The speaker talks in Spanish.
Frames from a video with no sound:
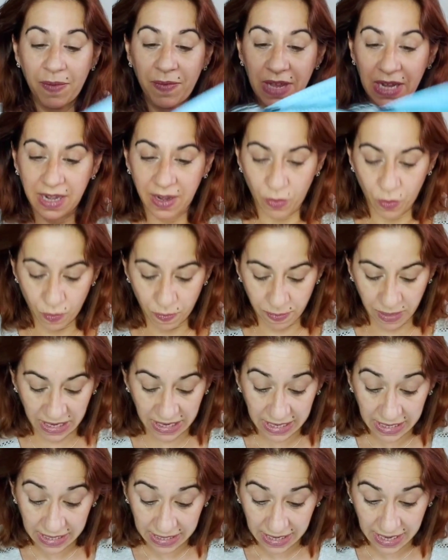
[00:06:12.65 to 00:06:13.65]
A mí me viene
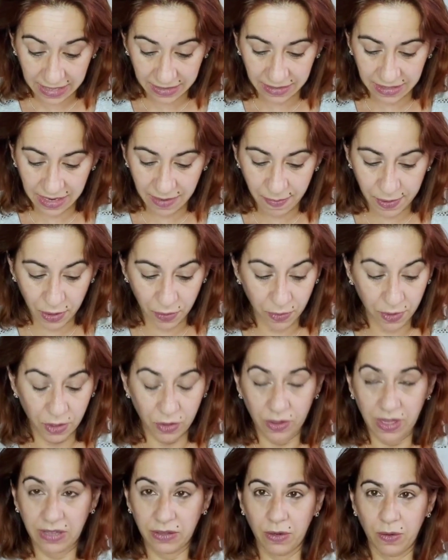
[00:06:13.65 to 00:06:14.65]
un pelín grande,
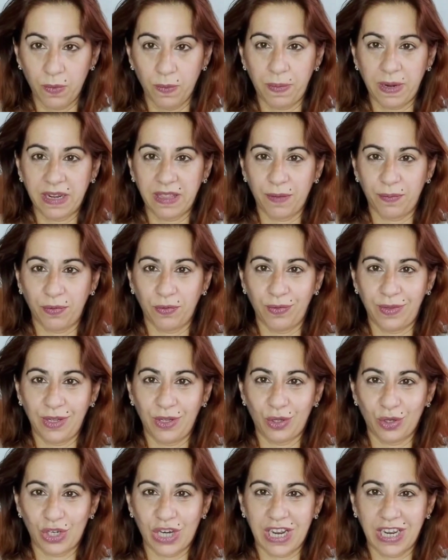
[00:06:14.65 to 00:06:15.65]
pero bueno, dándole un par de
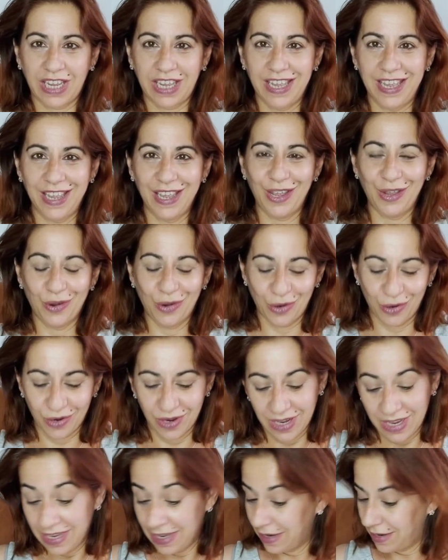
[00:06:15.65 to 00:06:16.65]
puntitos aquí
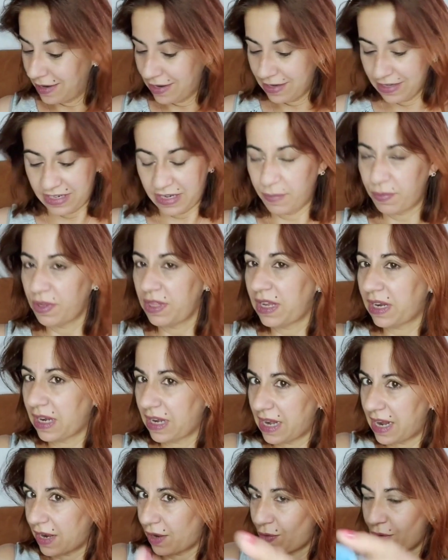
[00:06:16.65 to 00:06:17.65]
o se puede